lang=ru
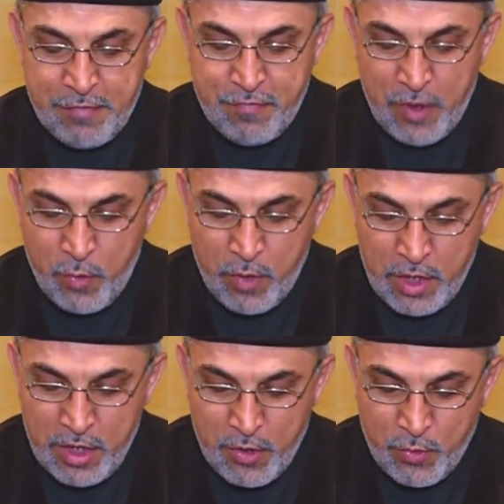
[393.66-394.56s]
позабыв о
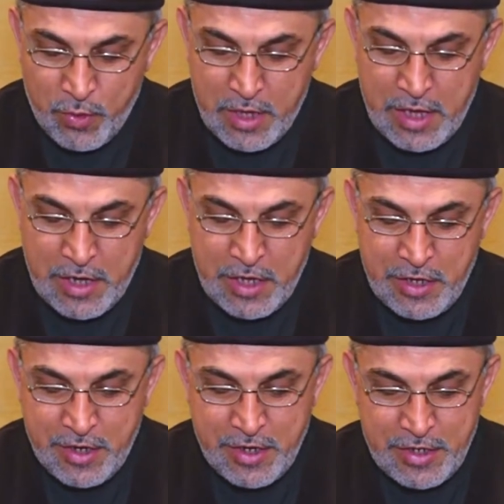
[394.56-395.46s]
том, кто им
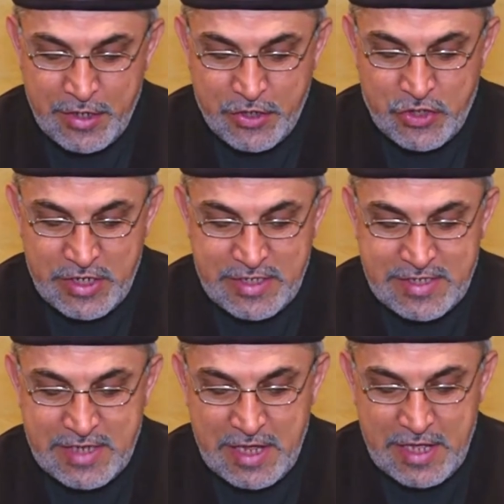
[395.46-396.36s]
все это дал,
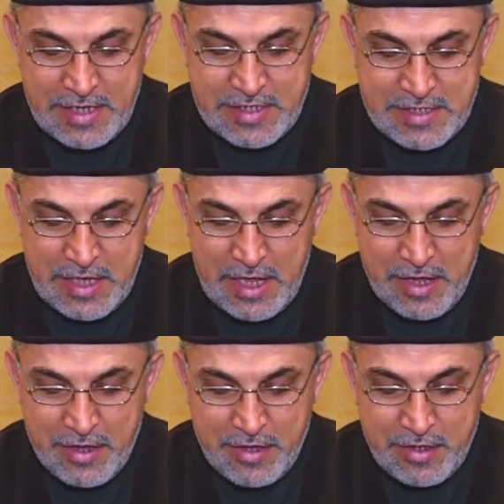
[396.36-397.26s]
отворачиваются
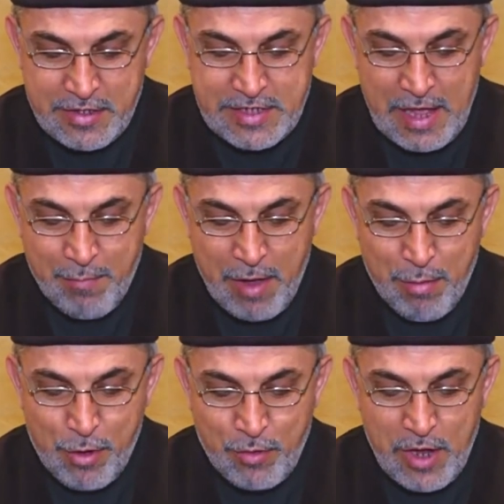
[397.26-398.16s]
от него и
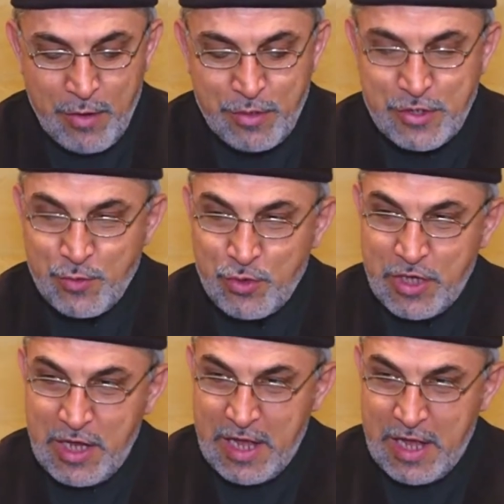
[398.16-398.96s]
от его религии.